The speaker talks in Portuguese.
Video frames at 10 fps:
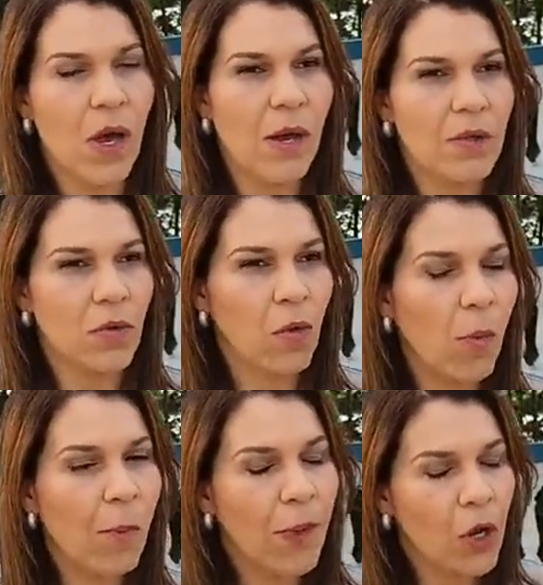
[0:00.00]
são como um
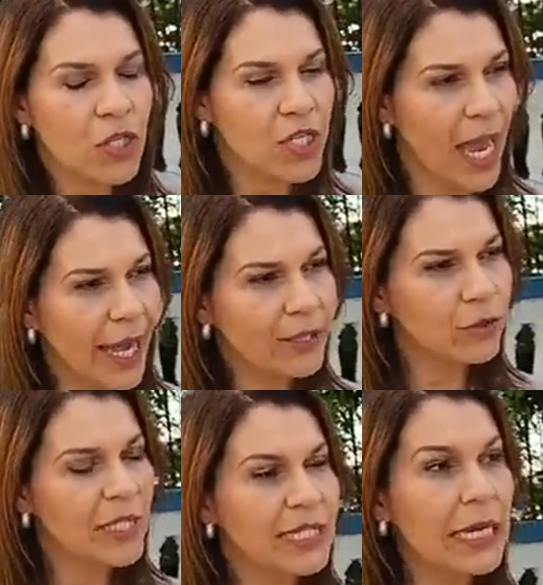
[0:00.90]
projeto
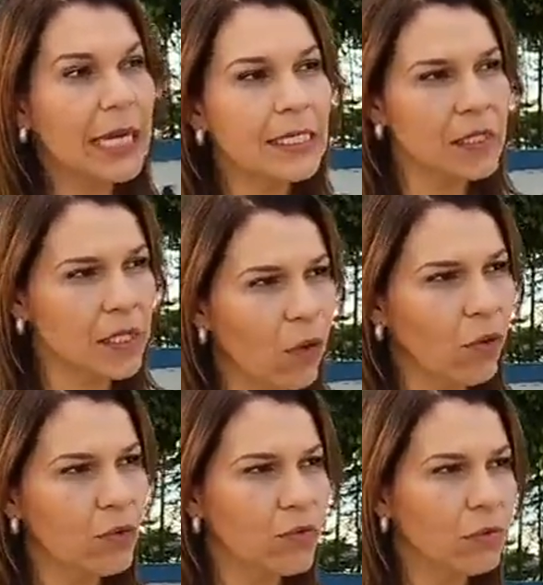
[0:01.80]

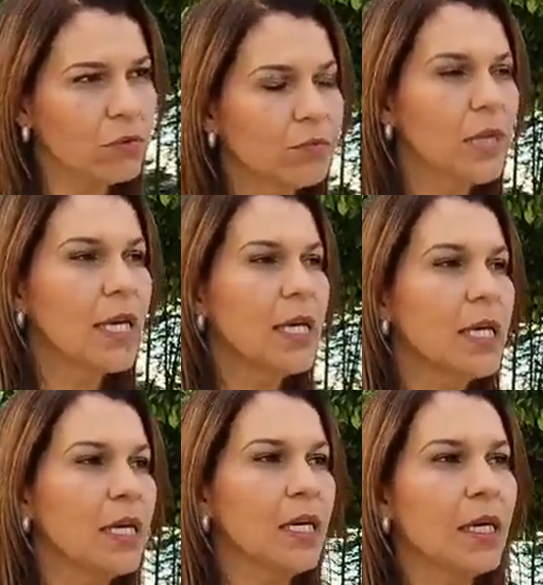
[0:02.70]
silencioso
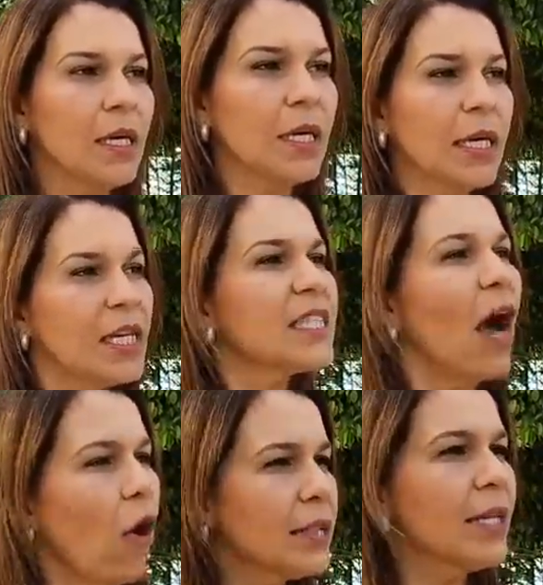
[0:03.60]
e que está
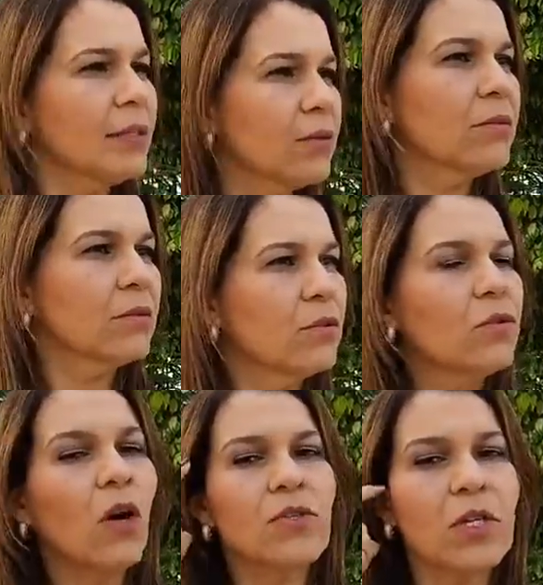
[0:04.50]
rodando no
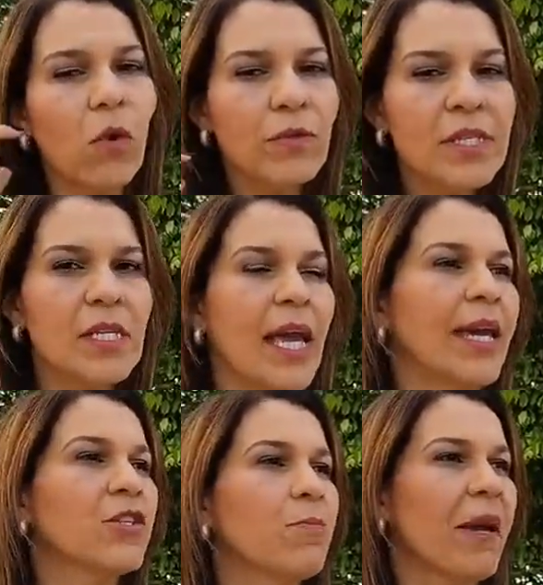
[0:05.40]
nosso
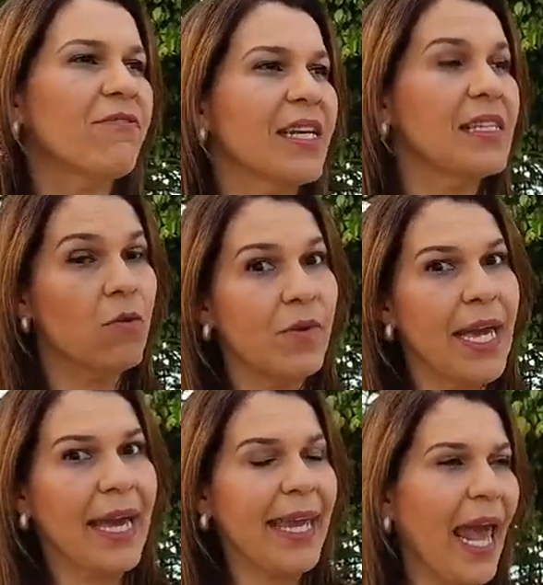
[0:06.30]
inconsciente para fazer com que
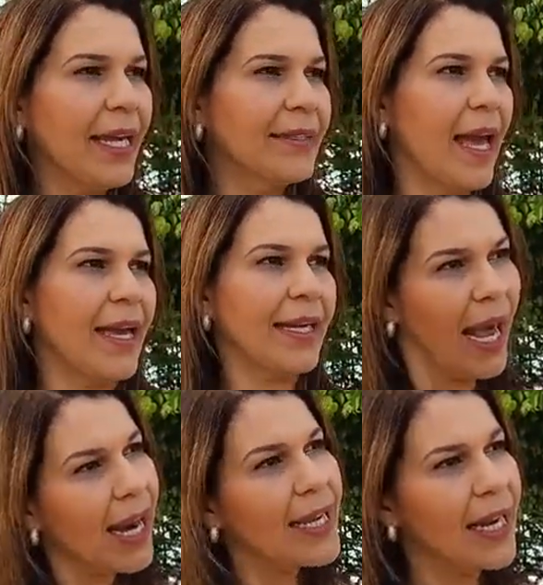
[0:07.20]
aquela ideia,
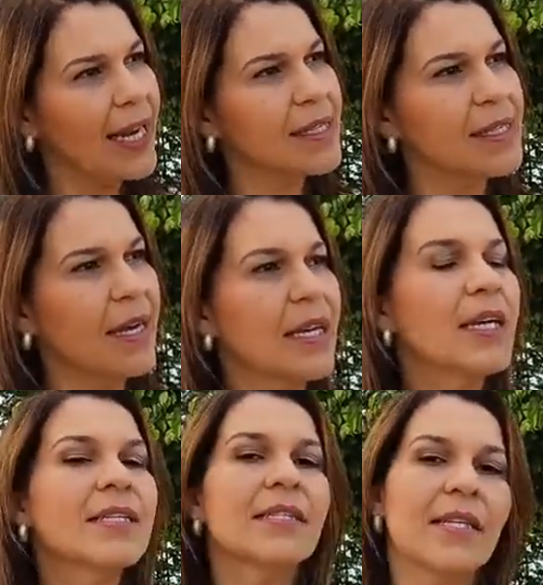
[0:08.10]
aquela crença
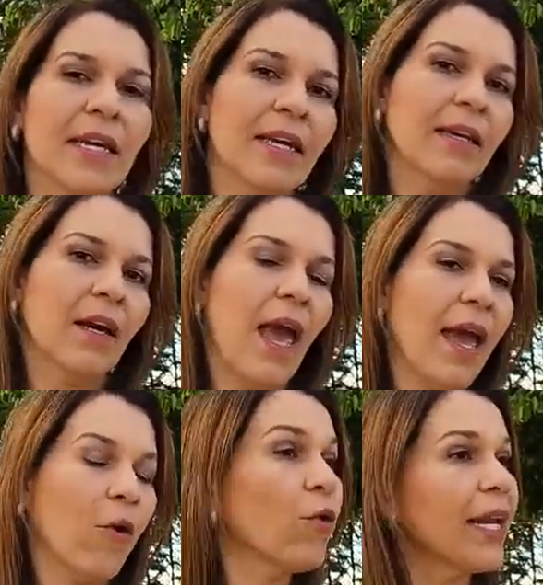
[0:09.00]
se é,
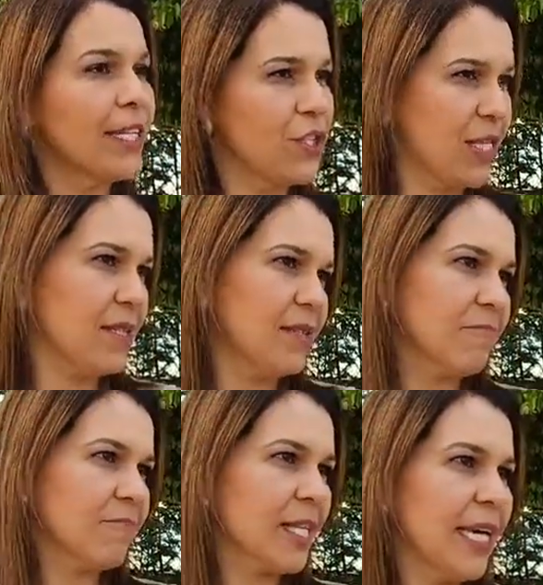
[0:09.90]
concretize.
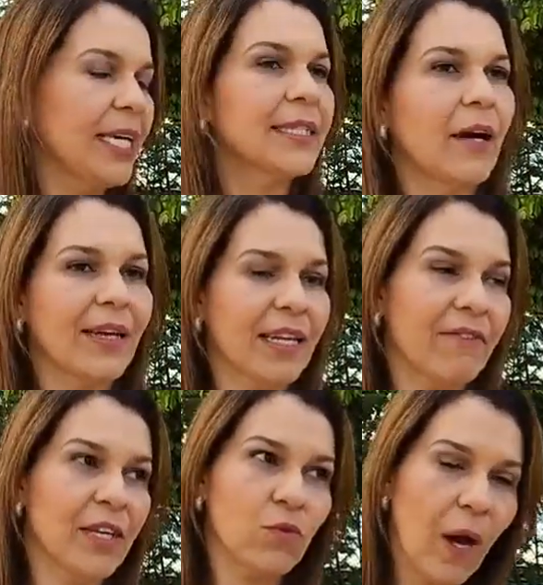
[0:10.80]
Então,
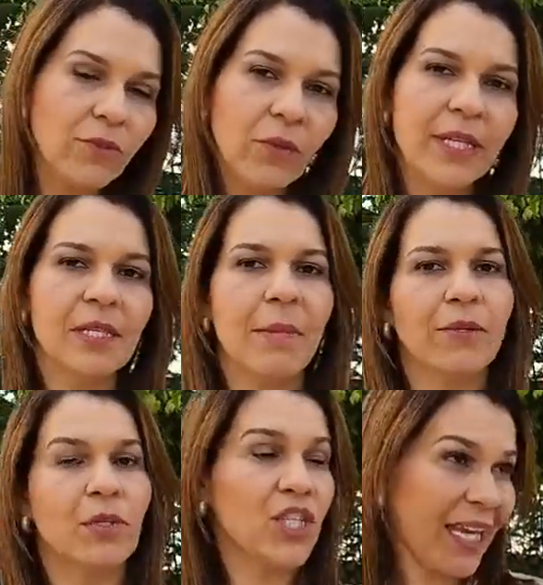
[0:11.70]
através do autoconhecimento e
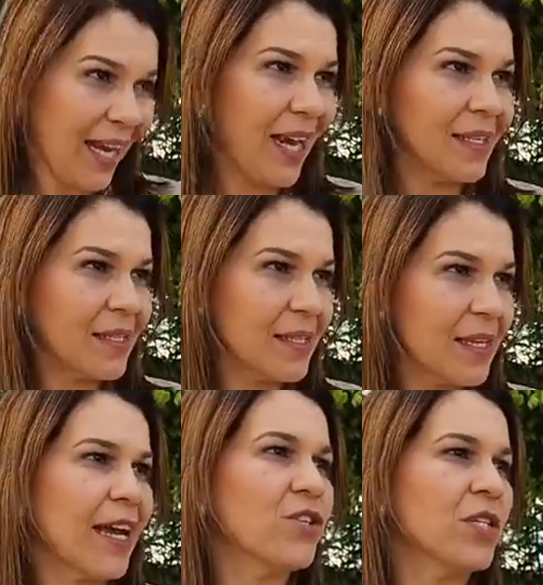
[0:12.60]
de crenças, a
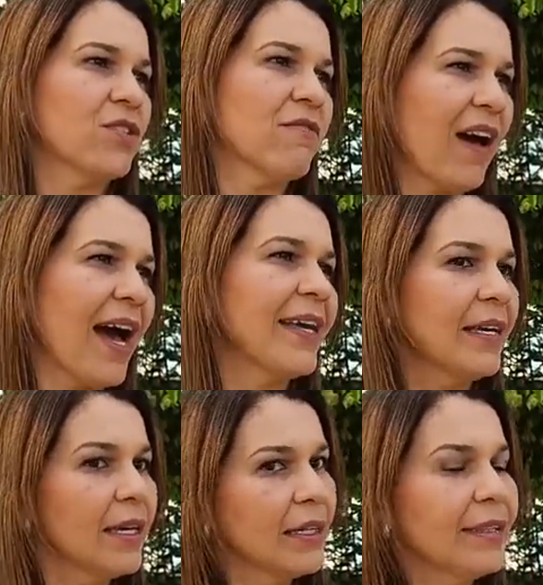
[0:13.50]
gente vai
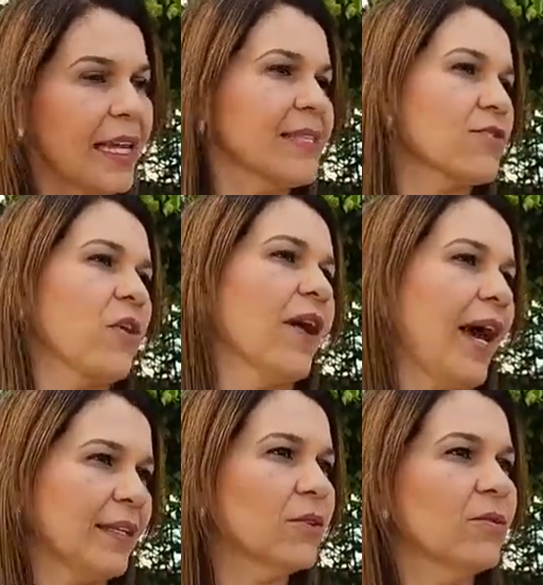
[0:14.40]
nessa jornada
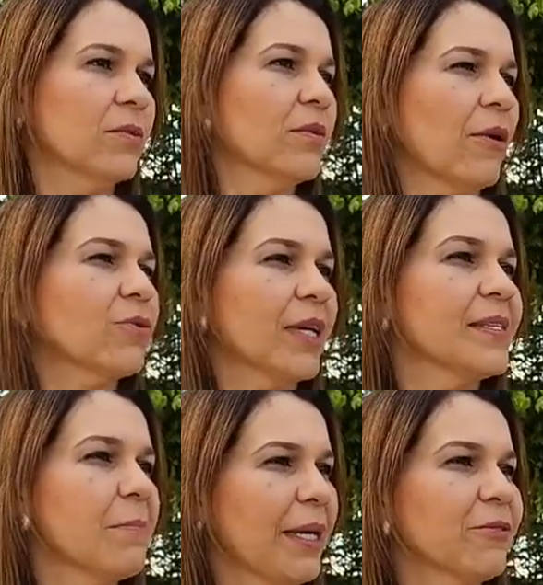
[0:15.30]
do autoconhecimento.